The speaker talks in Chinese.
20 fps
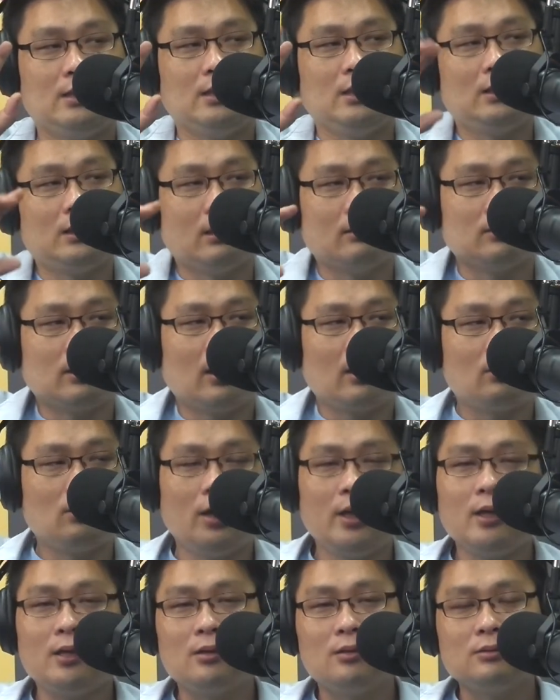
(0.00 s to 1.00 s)
伊豆豆讲，
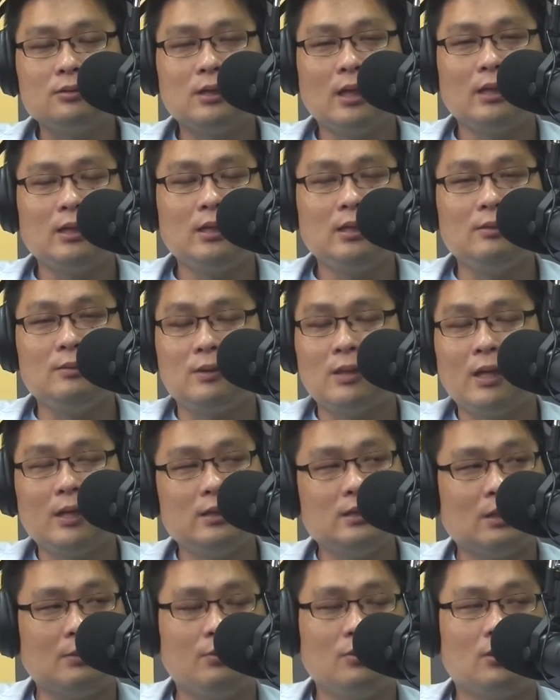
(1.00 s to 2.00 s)
诶，讲台语甲伊
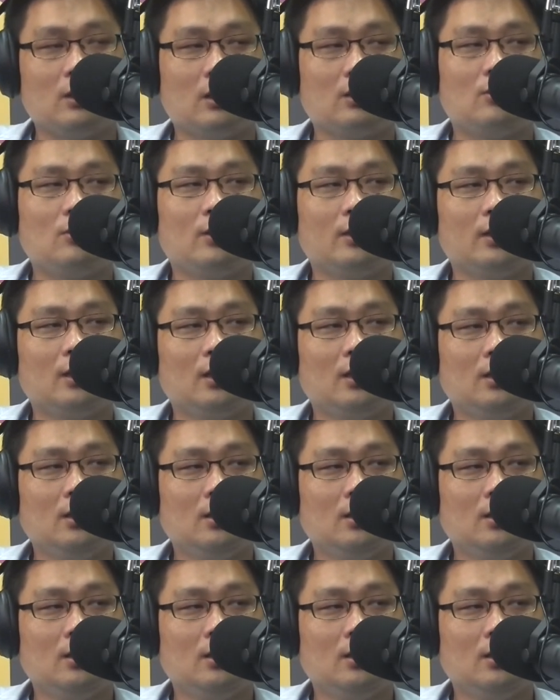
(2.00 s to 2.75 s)
查甫共款啊？是，